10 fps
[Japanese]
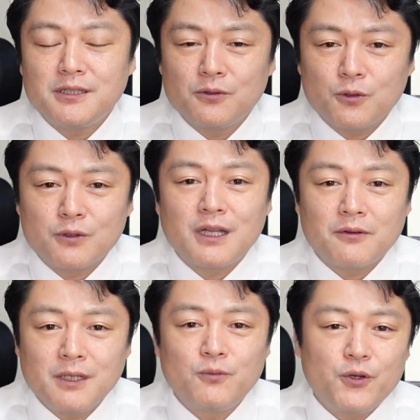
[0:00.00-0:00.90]
日のことな
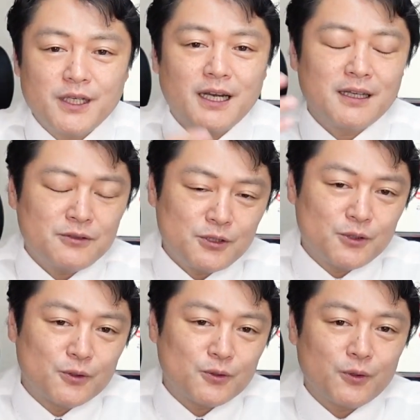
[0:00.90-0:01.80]
ので、もう1ヶ月以
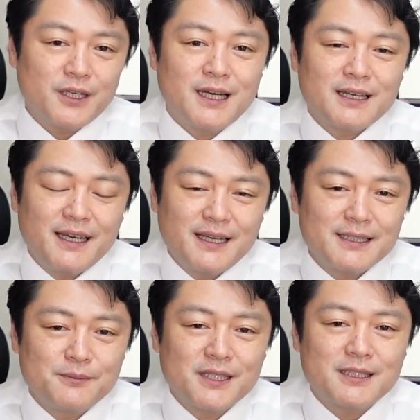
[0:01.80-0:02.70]
上の時が経過
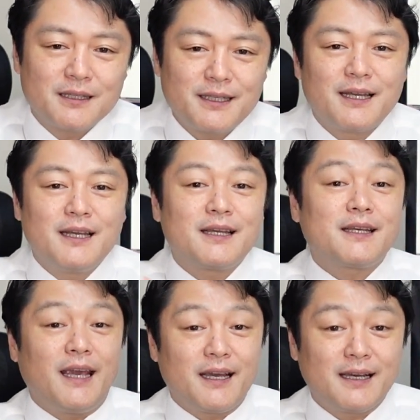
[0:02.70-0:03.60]
しましたんで、
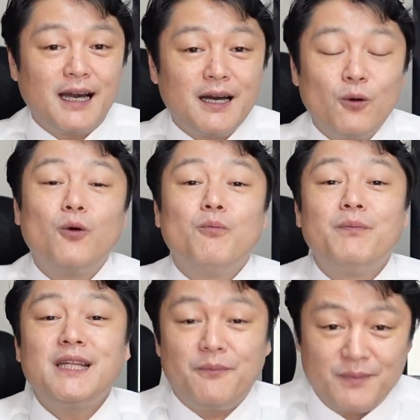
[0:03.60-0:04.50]
結果を
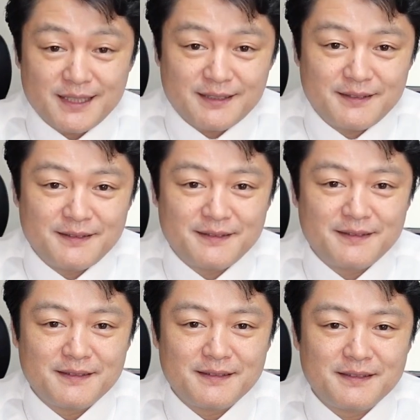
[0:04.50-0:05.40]
見てみます。
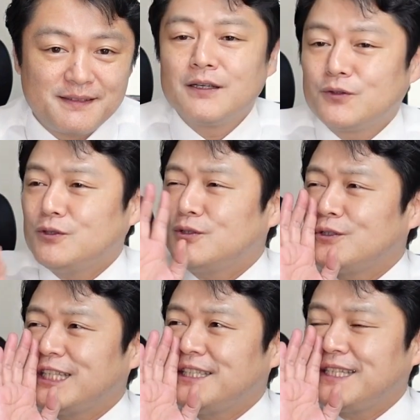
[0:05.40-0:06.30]

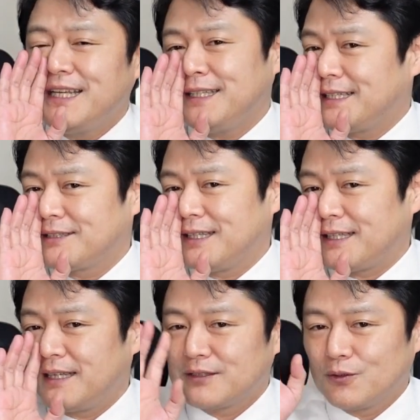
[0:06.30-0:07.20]
Google 先生に尋ね
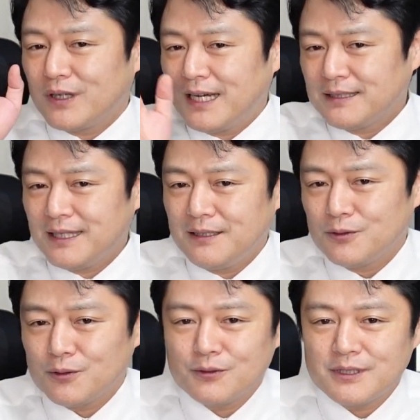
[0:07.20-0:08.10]
て、その感染
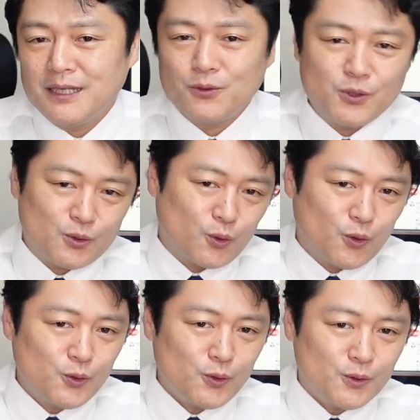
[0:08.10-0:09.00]
予測サイトにト
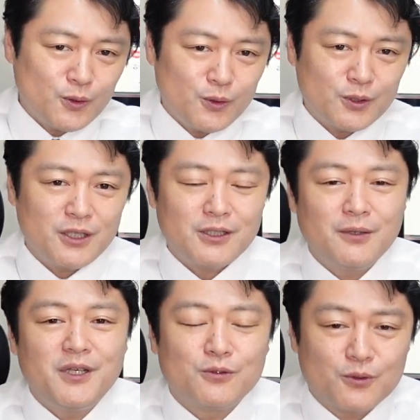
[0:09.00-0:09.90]
こトこトこって言って
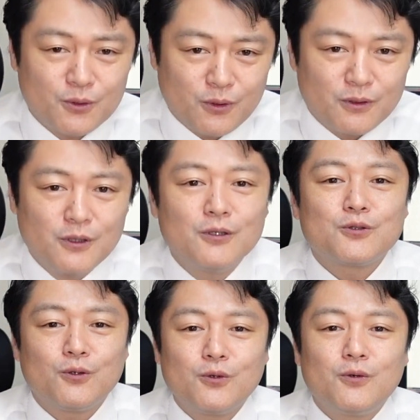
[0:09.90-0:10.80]
みると、
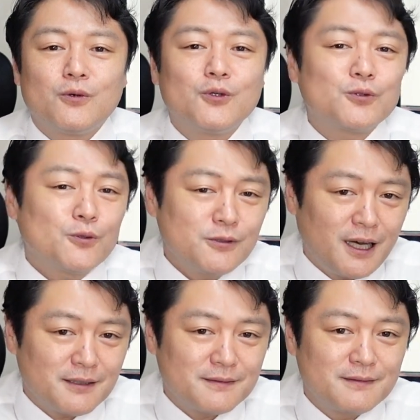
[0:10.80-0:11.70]
その予測
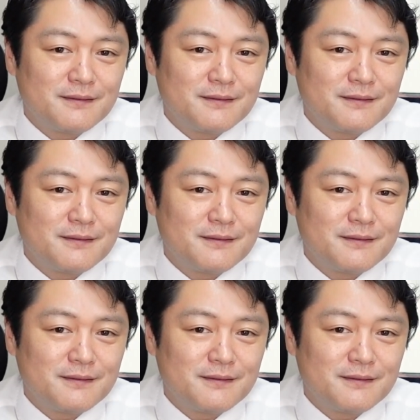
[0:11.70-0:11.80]
が、